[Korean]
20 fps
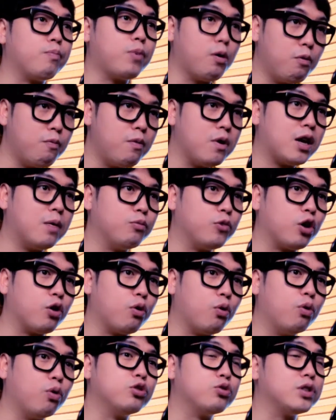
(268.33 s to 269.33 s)
평범한 사람도
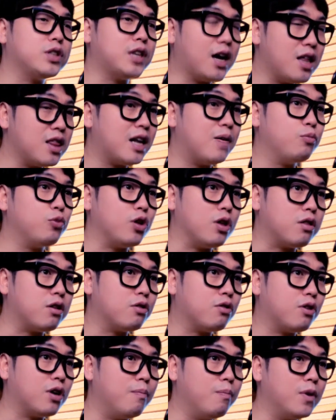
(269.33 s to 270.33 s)
있고, 그중에 착한 사람도 있을
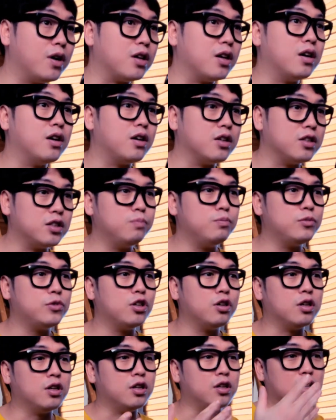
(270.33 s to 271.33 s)
거란 말이야.
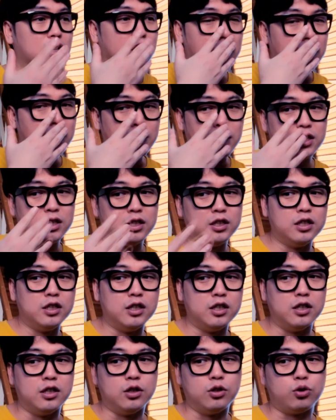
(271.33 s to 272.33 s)
심지어는
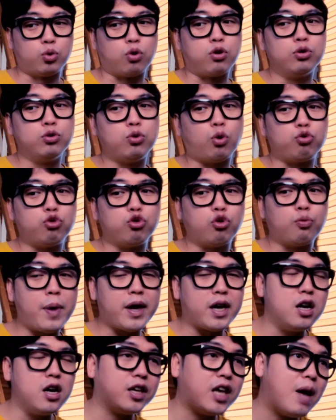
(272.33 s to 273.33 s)
그 조선족
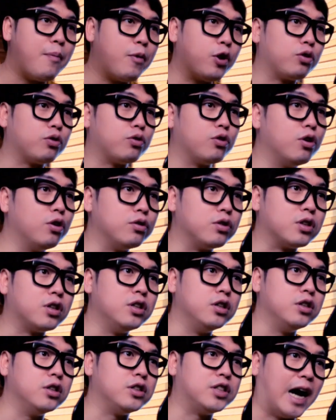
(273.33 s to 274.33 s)
뚝배기를 깨버렸던
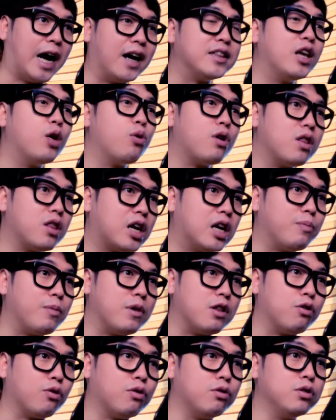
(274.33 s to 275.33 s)
그 장대호란 사람이
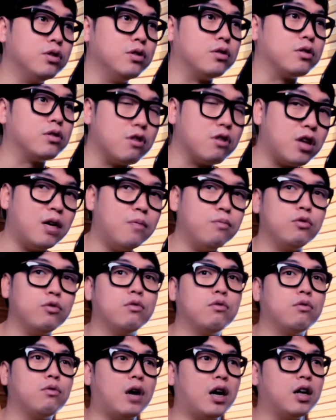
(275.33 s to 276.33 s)
있었거든. 그
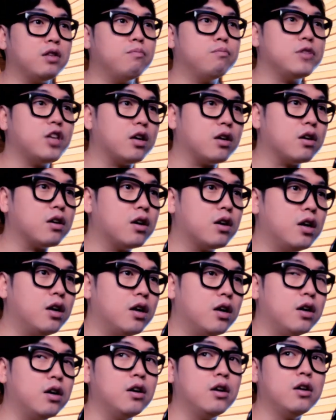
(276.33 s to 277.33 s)
사람도 하는
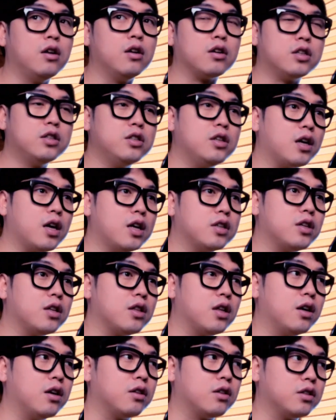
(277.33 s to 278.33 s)
얘기가 그 얘기
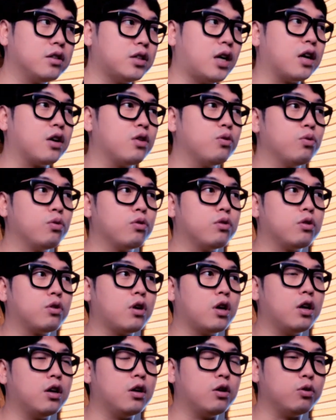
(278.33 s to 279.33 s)
했잖아. 자기도
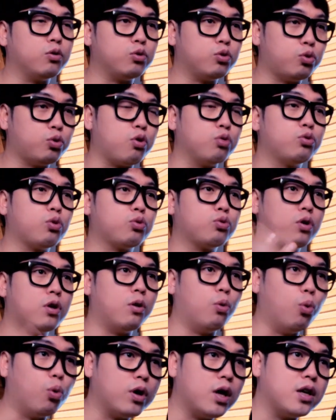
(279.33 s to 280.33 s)
이게 조선족
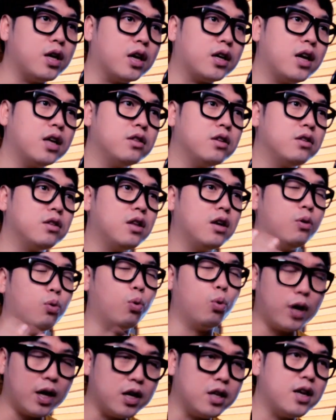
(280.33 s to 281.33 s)
쪽이라 고 오래 얘기했는데,
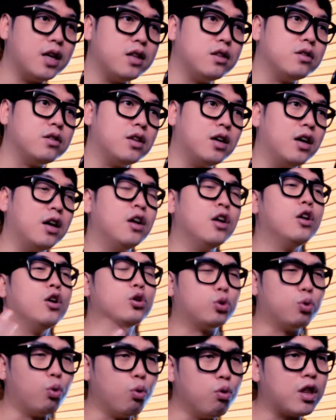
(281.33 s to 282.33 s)
오래 일했는데,
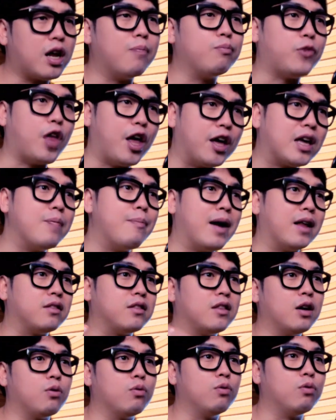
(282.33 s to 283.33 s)
좋은 사람 되게
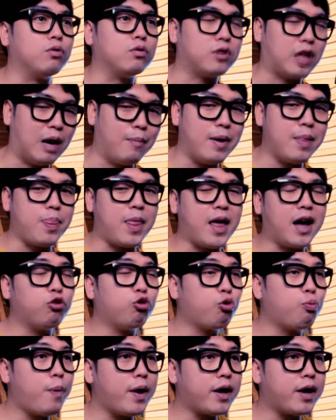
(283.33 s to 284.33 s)
많다고. 다만 내가
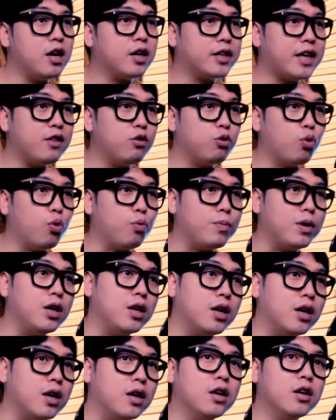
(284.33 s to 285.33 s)
뚝배기를 깬
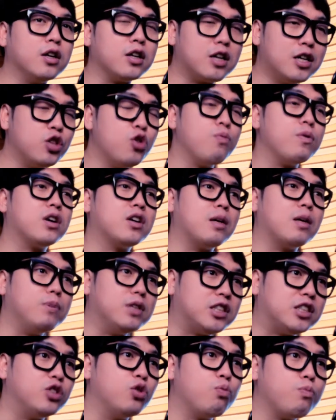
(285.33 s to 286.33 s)
놈이 그 놈이 그냥
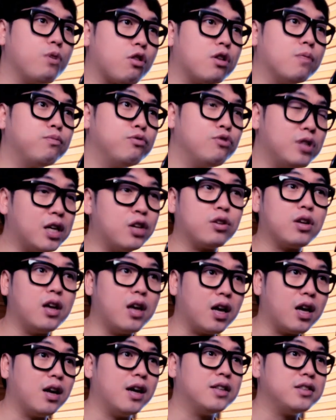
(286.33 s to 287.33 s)
미친놈이었을 뿐이다. 이렇게
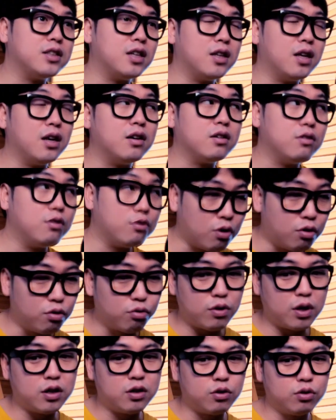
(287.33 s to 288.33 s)
얘기를 했잖아. 그럼
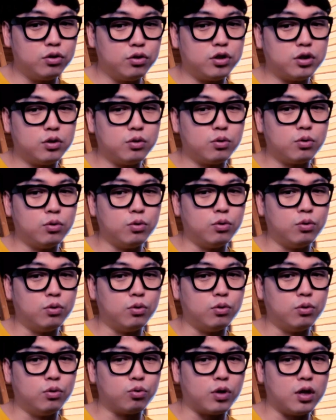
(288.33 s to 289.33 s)
결국엔 그런
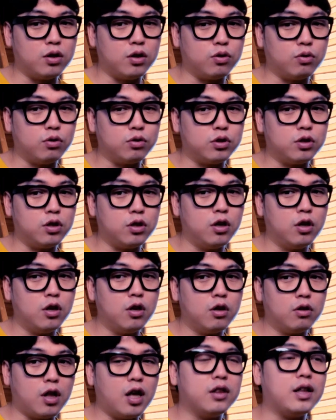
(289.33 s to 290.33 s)
식으로 되는 거지.
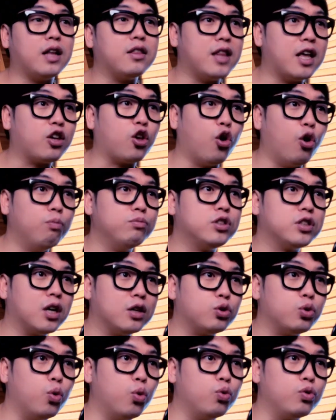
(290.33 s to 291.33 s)
내, 난 내
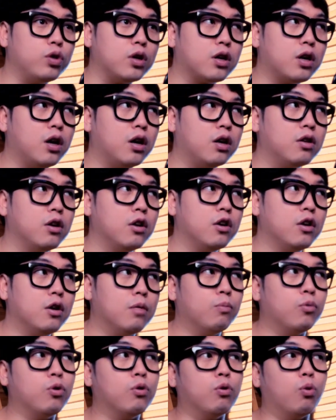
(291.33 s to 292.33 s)
경험치가 좋으니까,
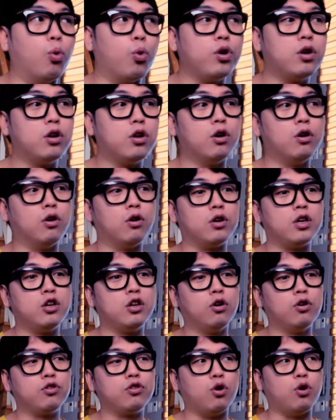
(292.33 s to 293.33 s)
뭐, 오히려
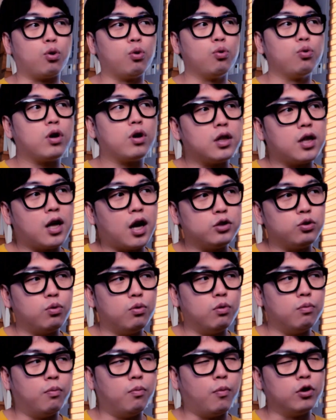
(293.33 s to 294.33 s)
이런 여론으로
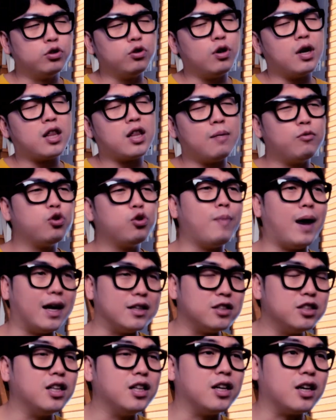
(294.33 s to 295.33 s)
인해가지고 멀쩡한 사람들도
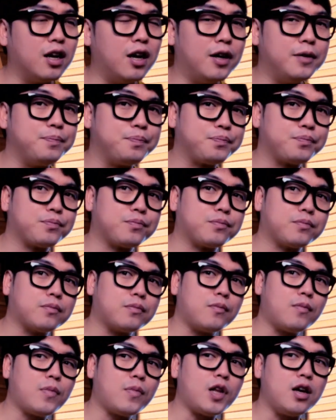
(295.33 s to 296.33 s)
많은니 힘드니까
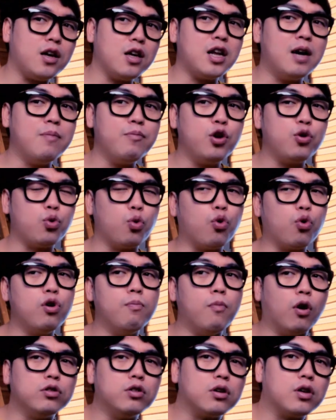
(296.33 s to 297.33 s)
이 사람들이 욕을
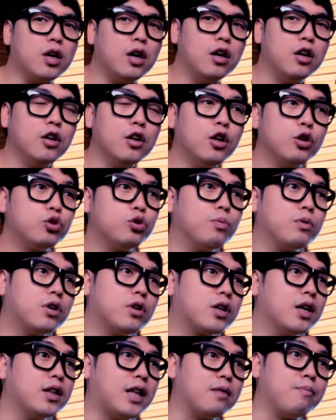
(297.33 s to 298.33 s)
먹는 게 좀
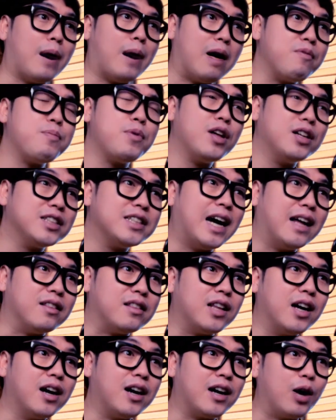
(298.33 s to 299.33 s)
그렇게 난 마음이 편하지가
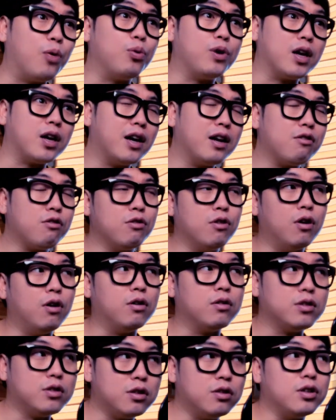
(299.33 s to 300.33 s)
않다라고 얘기를
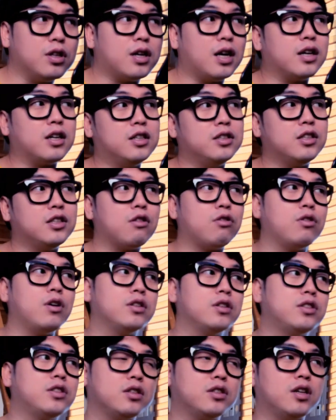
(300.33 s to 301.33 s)
했어. 그러니까 그제서야
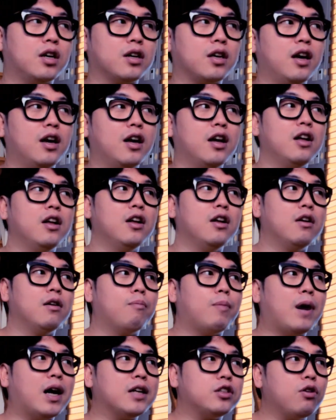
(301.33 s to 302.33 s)
채팅창에
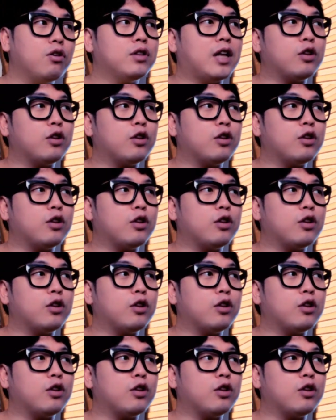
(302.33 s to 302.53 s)
맞아요.